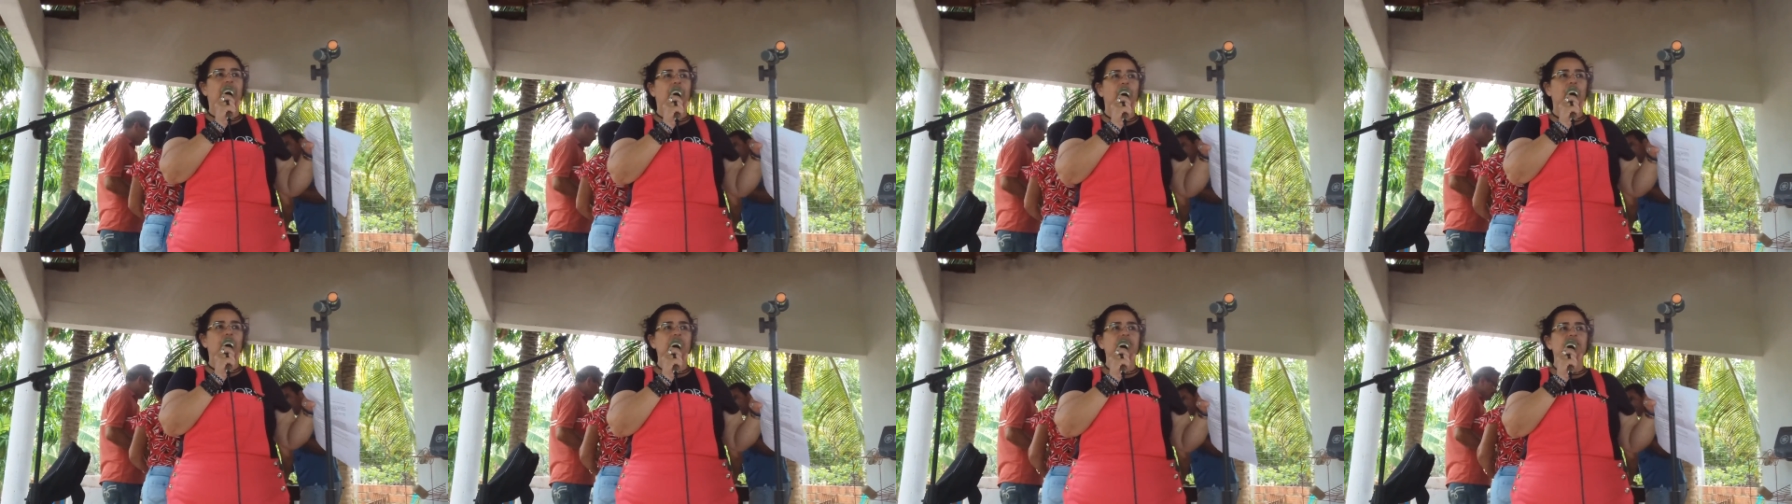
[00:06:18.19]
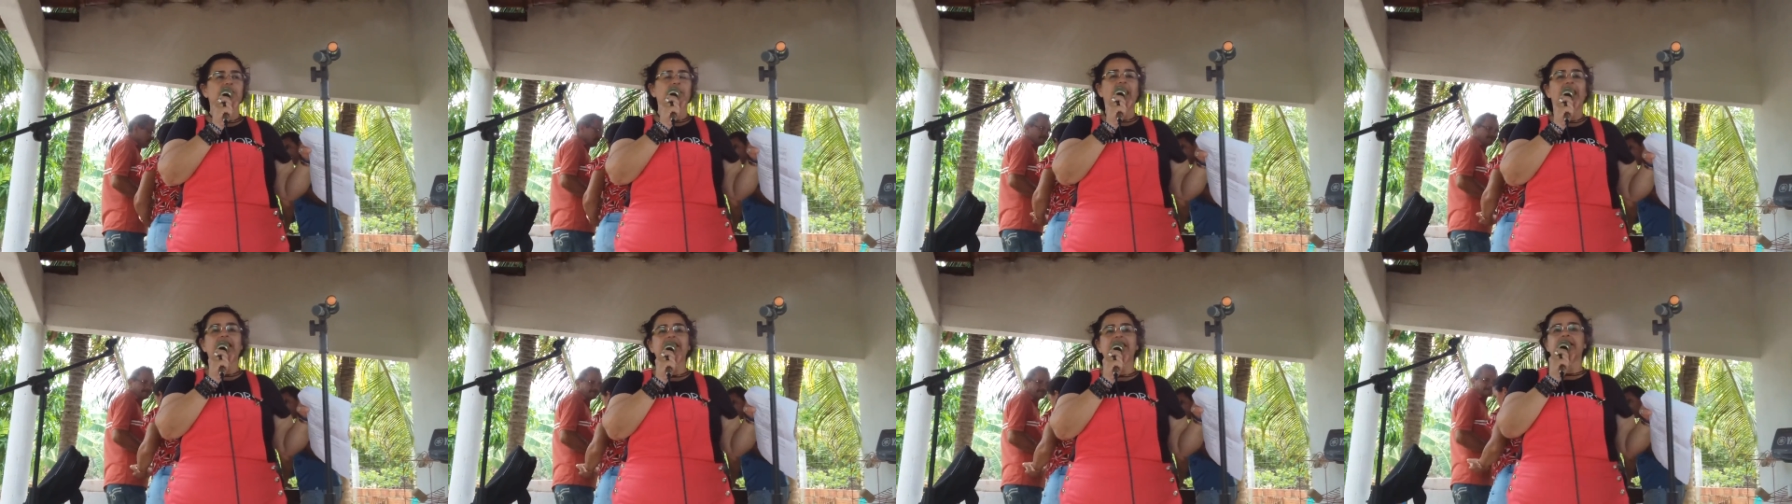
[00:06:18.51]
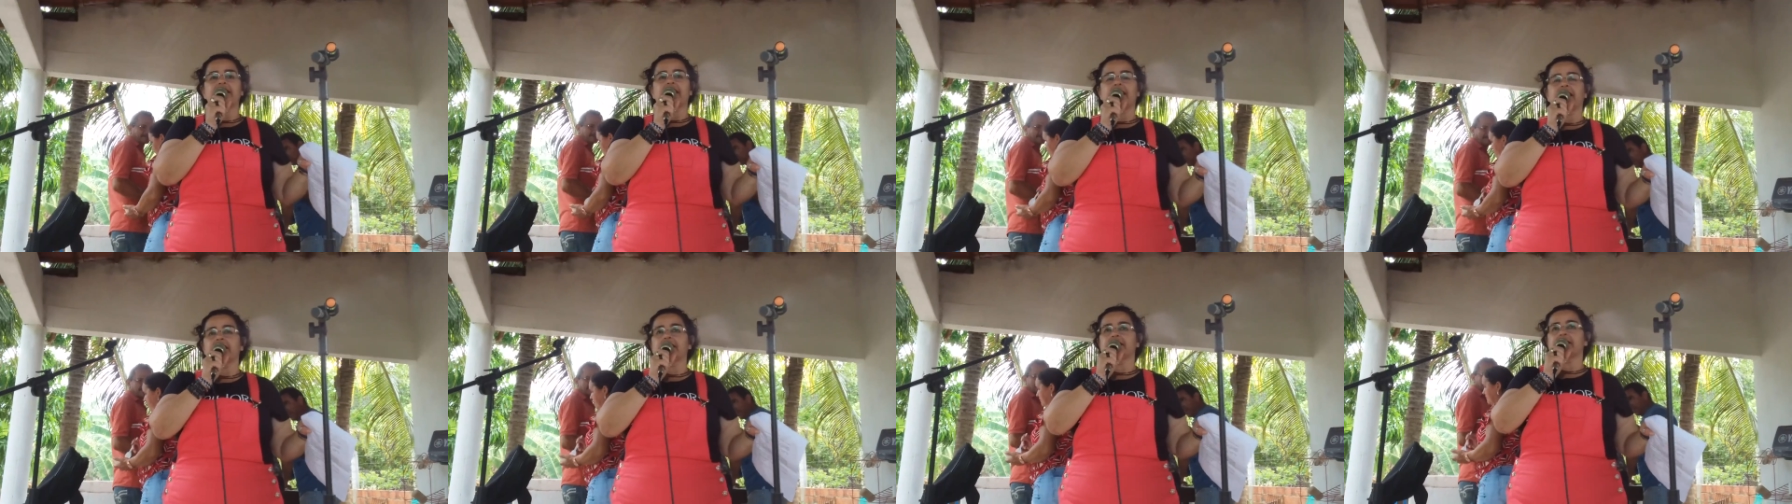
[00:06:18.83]
a Lourdes
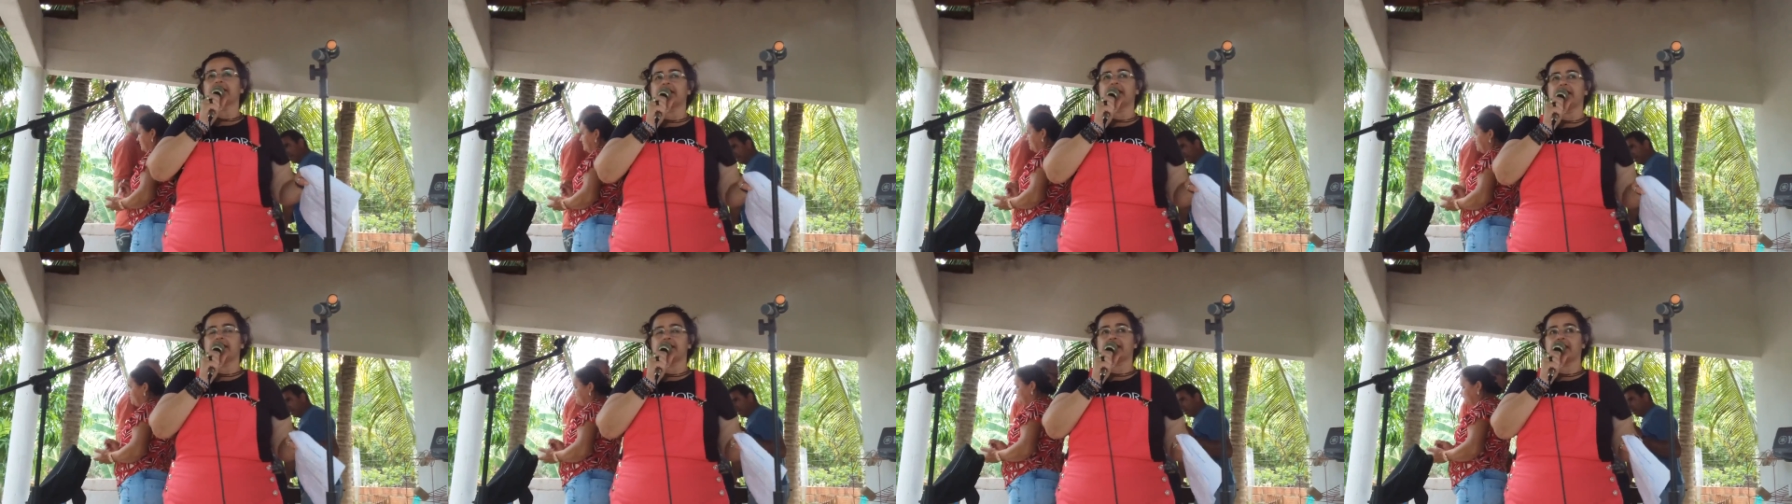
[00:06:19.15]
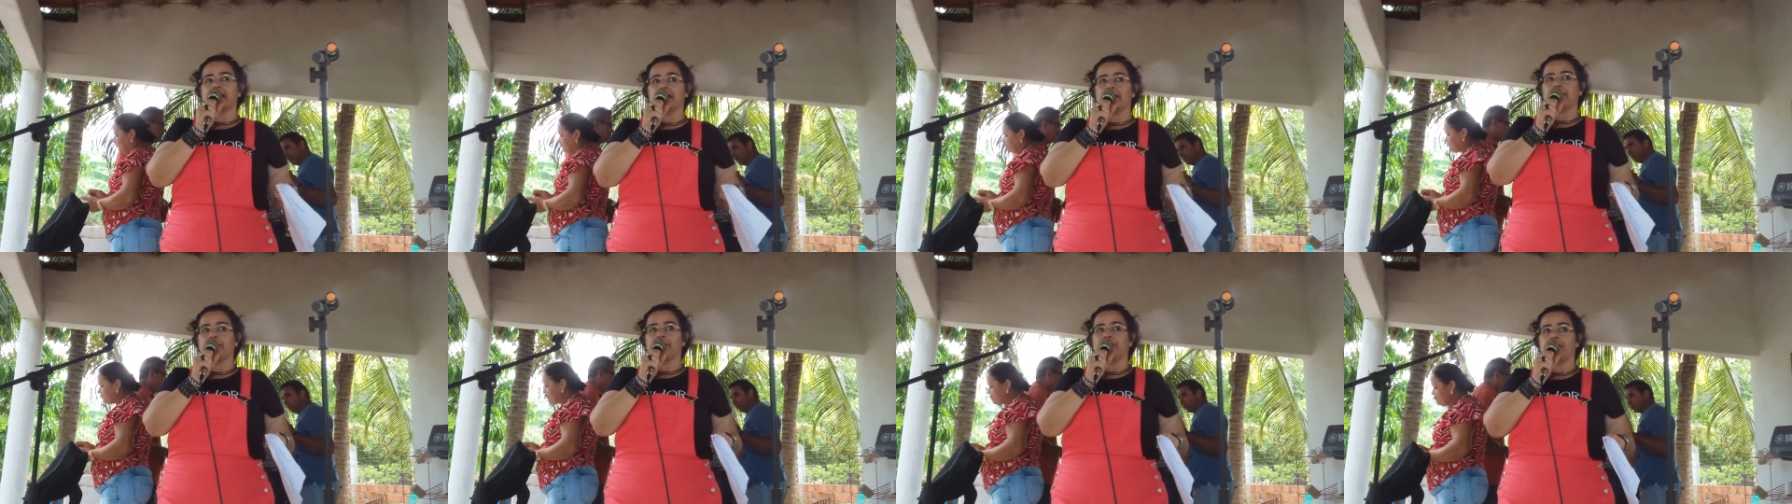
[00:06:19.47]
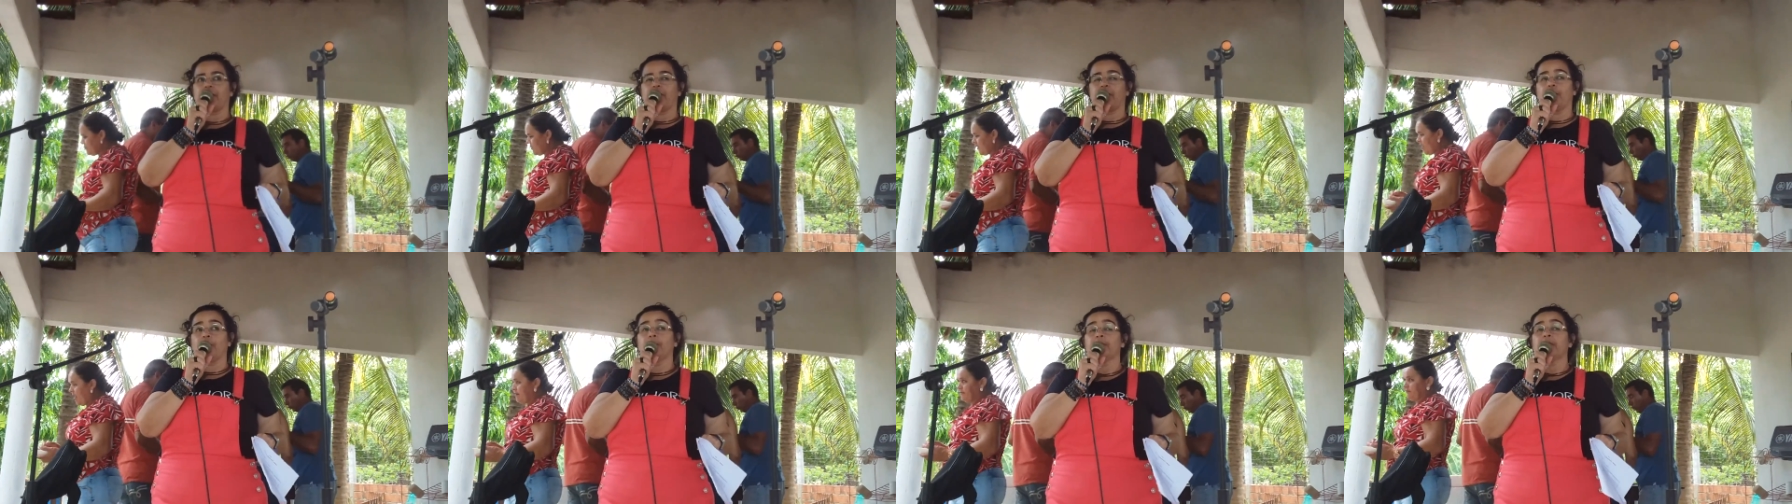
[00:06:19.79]
Macena, que
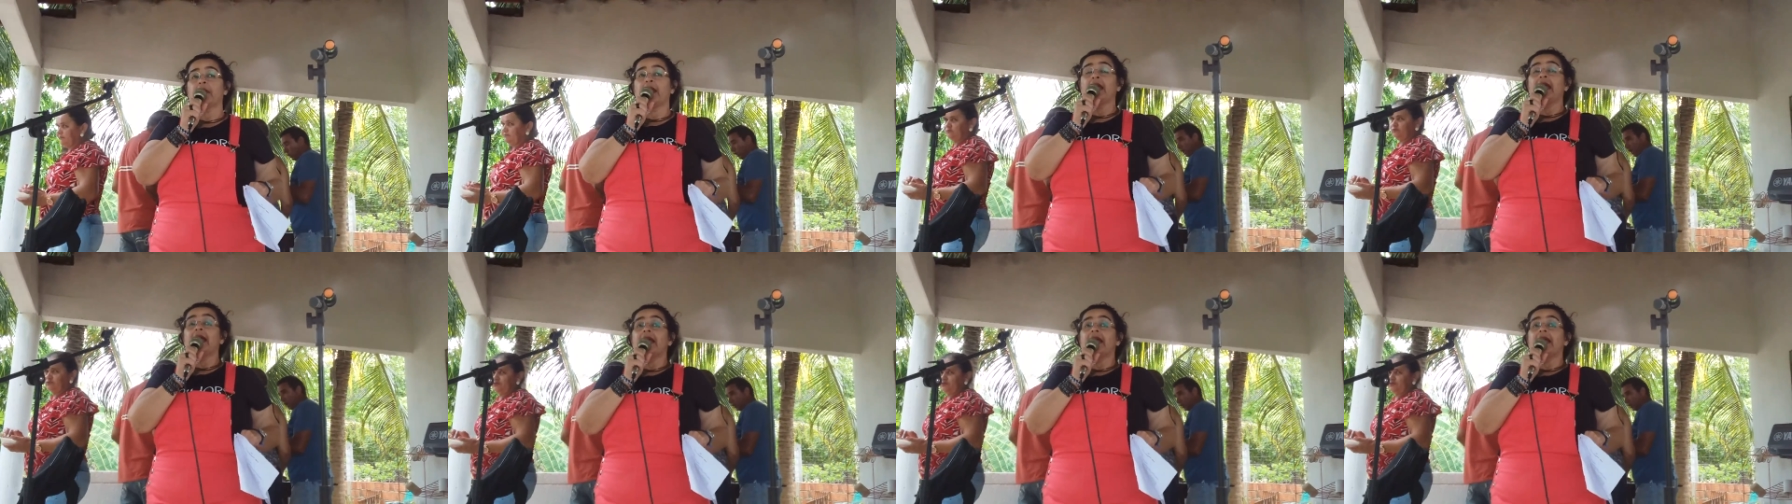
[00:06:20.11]
escreveu.